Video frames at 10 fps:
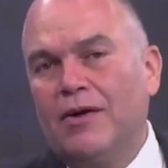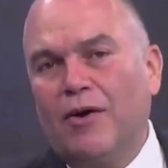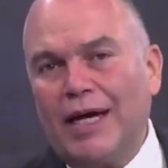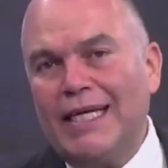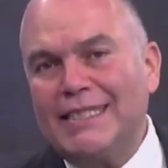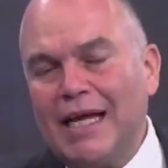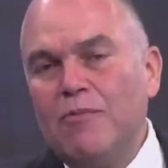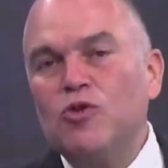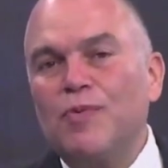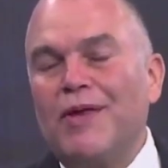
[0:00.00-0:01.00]
Lo que
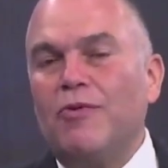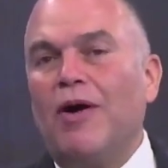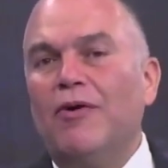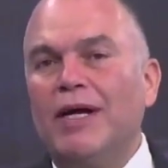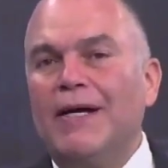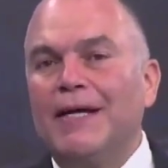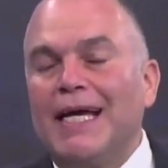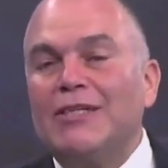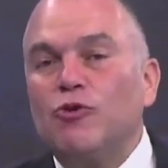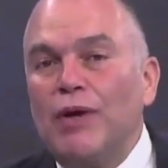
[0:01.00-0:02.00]
estamos viendo ahora
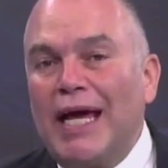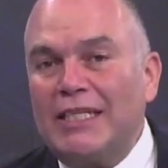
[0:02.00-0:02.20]
es una